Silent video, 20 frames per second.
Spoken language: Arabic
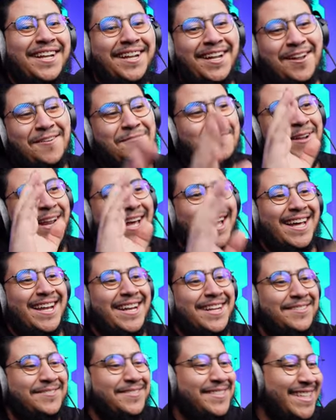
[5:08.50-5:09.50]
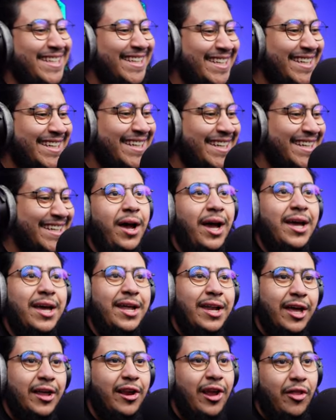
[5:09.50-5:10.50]
اللهم لك الحمد معي
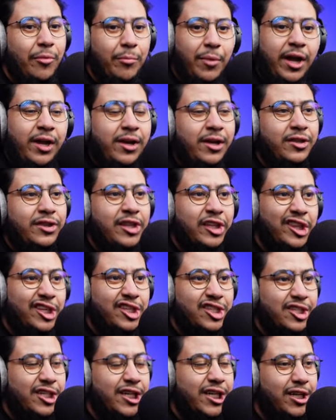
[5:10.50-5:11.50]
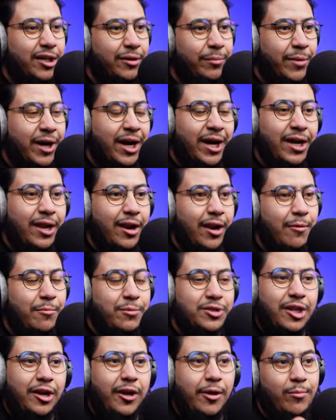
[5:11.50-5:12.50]
انا اغراض معي عده تصليح معي
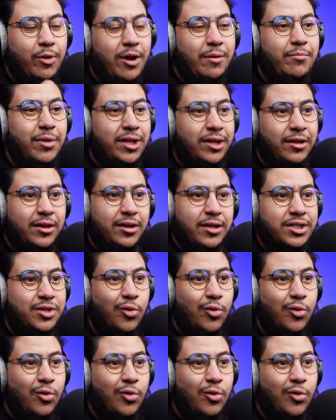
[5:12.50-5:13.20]
اللهم صل على محمد آه،